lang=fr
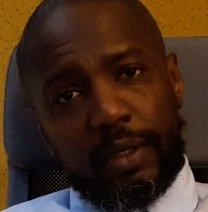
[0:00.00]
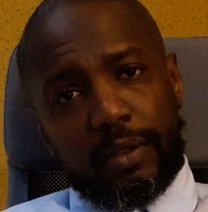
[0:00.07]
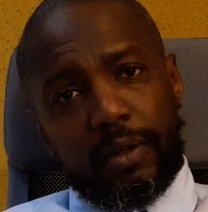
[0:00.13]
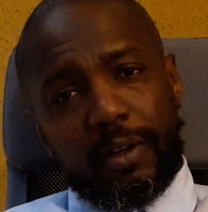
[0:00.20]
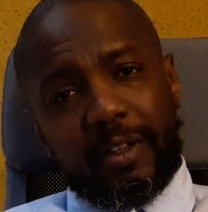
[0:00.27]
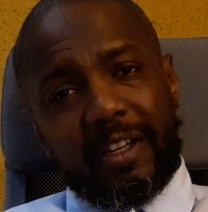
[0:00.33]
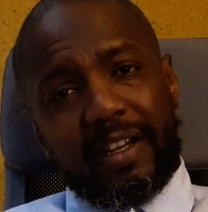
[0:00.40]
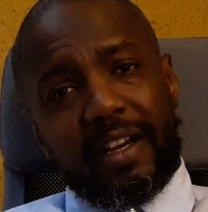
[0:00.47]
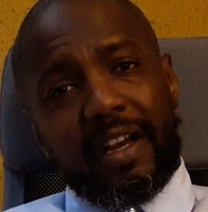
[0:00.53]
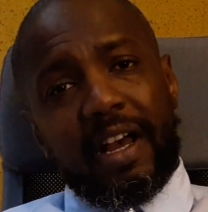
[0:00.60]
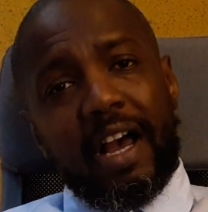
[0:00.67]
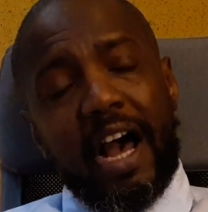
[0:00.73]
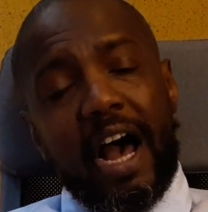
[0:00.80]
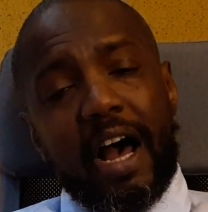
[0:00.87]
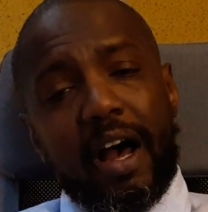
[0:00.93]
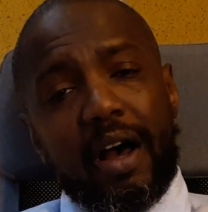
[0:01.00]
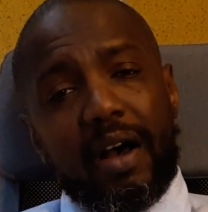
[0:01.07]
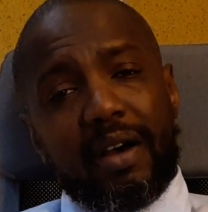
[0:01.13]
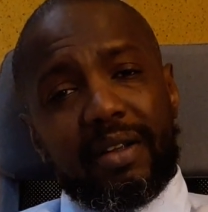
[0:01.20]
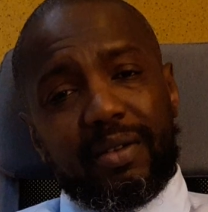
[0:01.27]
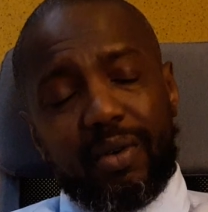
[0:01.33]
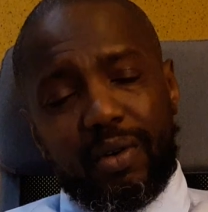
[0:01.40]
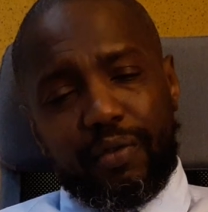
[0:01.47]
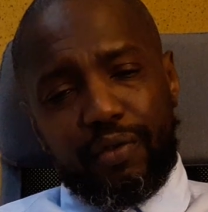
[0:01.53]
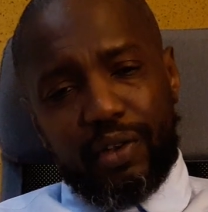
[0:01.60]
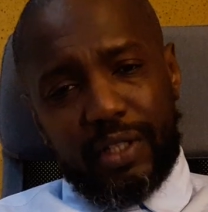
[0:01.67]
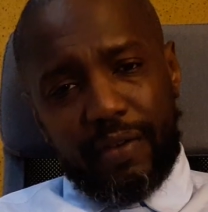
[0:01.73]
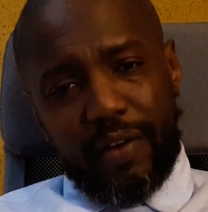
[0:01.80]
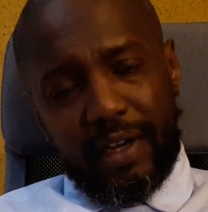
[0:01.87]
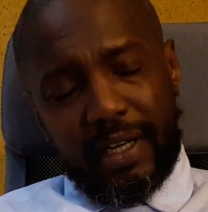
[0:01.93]
Donc, il donc, faut
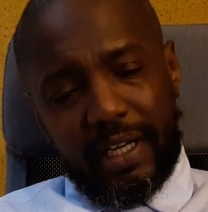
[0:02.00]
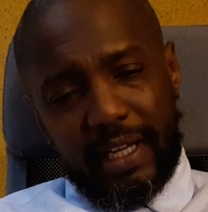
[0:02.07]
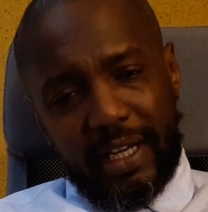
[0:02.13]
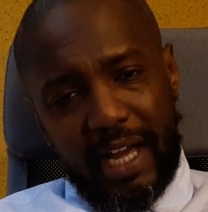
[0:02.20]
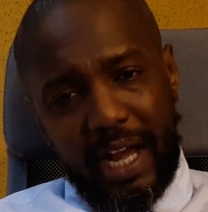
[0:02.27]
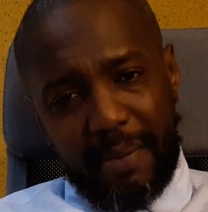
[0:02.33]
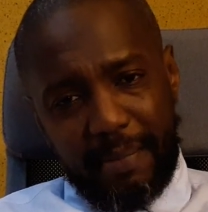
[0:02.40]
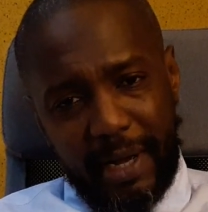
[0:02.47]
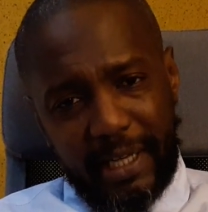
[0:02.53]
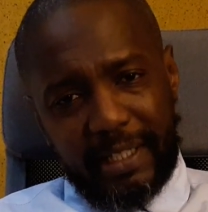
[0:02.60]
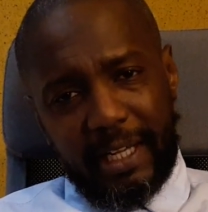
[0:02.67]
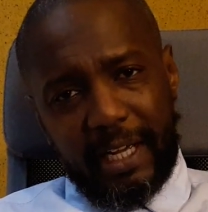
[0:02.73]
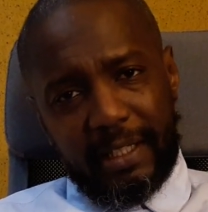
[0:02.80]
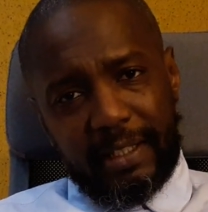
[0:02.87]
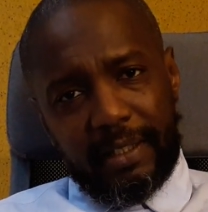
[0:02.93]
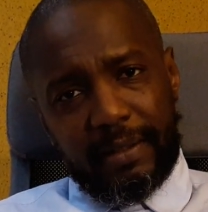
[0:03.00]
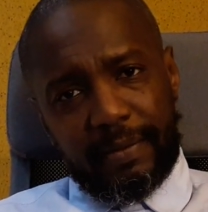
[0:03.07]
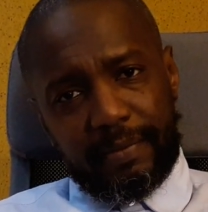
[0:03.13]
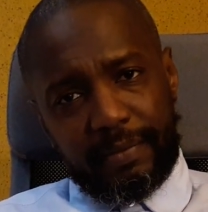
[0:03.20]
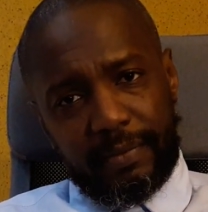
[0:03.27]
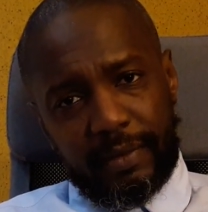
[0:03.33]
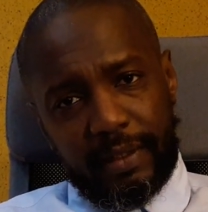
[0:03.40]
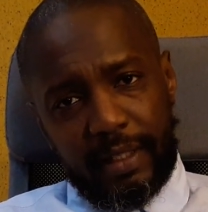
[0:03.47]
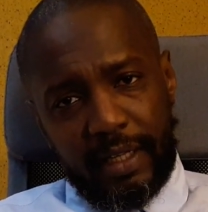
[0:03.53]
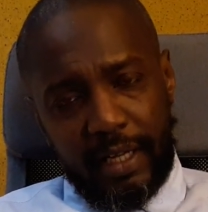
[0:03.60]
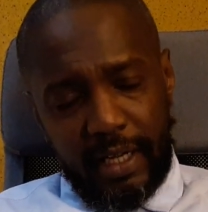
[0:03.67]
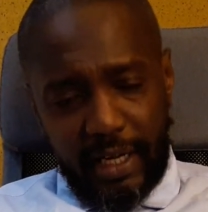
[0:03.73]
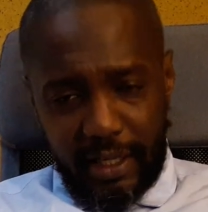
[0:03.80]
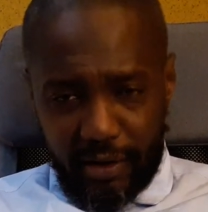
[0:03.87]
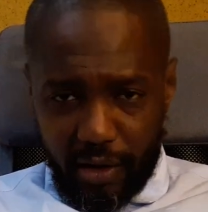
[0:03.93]
savoir que les, à Bagdad
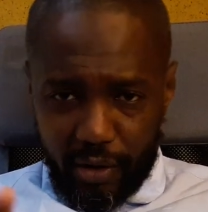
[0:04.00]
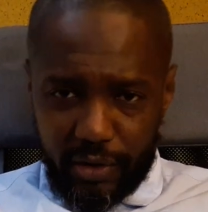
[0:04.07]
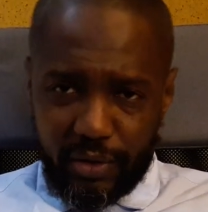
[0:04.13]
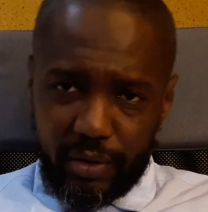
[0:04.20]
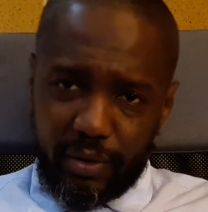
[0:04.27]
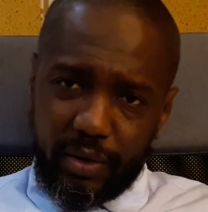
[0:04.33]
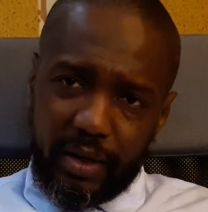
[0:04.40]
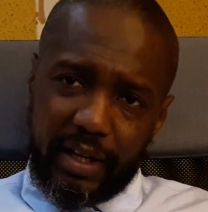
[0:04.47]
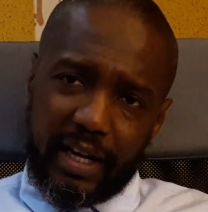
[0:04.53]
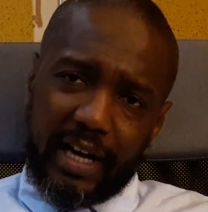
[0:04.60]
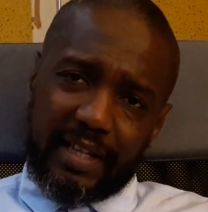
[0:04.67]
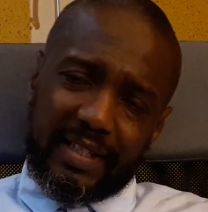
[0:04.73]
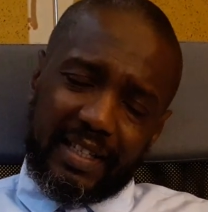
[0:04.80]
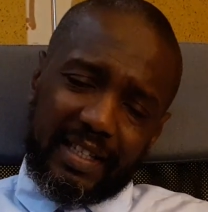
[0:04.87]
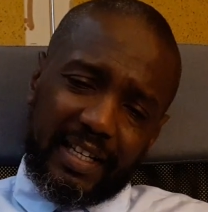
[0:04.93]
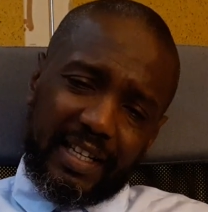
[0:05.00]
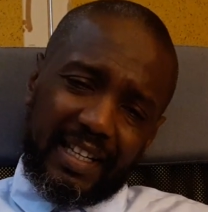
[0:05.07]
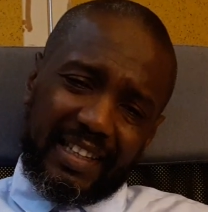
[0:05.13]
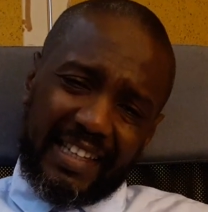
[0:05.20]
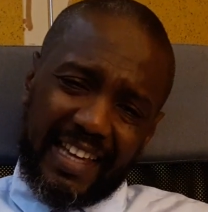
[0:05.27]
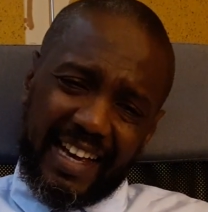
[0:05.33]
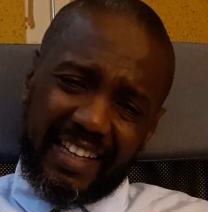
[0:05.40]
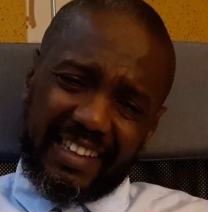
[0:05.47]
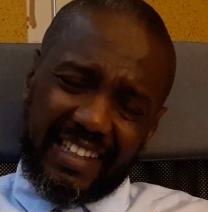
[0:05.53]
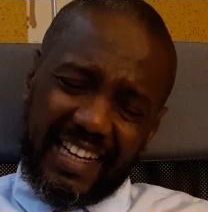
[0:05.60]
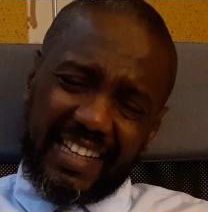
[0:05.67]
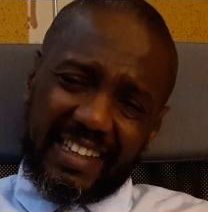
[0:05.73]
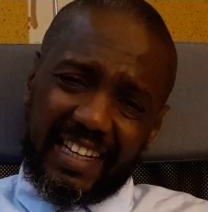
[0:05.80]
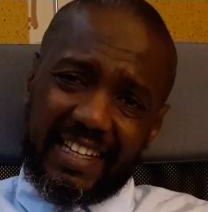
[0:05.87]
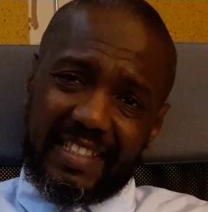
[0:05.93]
et dans le sud de l'Irak, c'était des terres
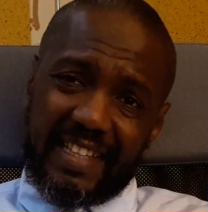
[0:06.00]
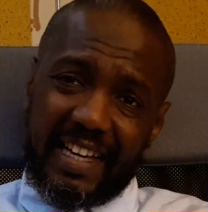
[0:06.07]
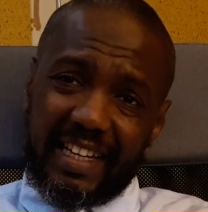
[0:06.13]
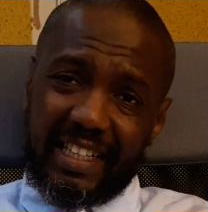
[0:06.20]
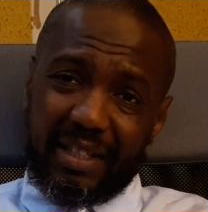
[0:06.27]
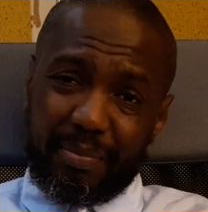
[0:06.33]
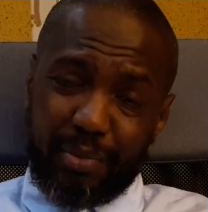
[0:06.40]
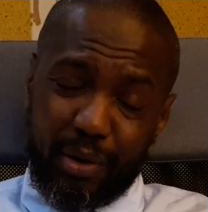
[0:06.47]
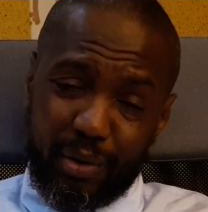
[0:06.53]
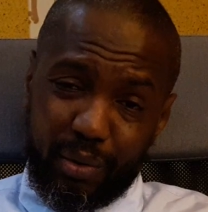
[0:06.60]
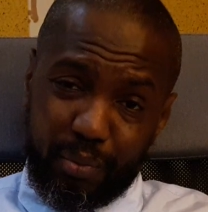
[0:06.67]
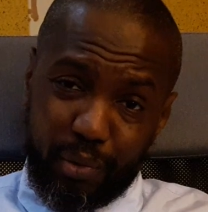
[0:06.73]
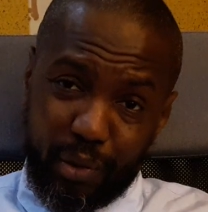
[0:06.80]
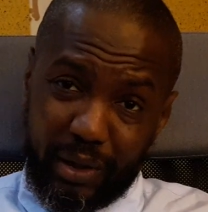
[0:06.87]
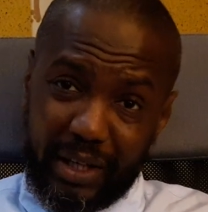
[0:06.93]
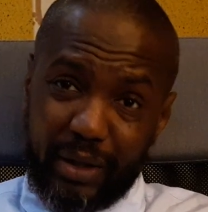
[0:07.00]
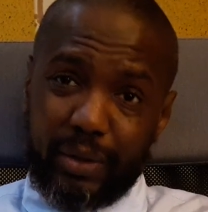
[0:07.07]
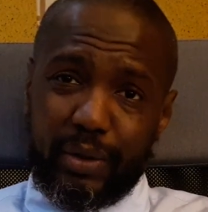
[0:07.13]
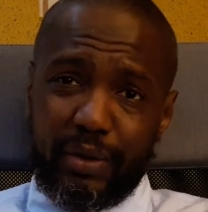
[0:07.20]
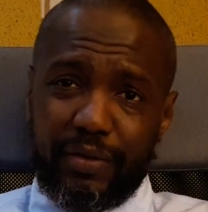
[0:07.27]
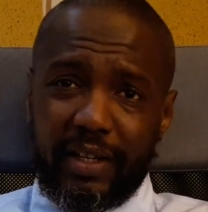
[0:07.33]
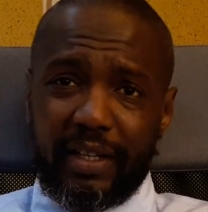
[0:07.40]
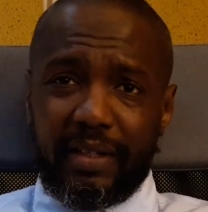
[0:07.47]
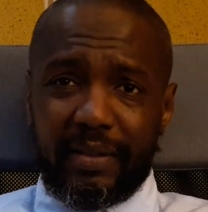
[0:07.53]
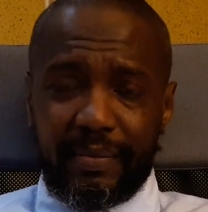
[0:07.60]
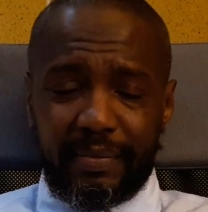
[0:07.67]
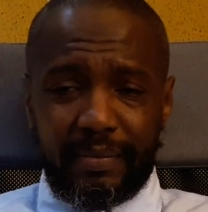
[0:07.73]
très très arides pour, pour cultiver.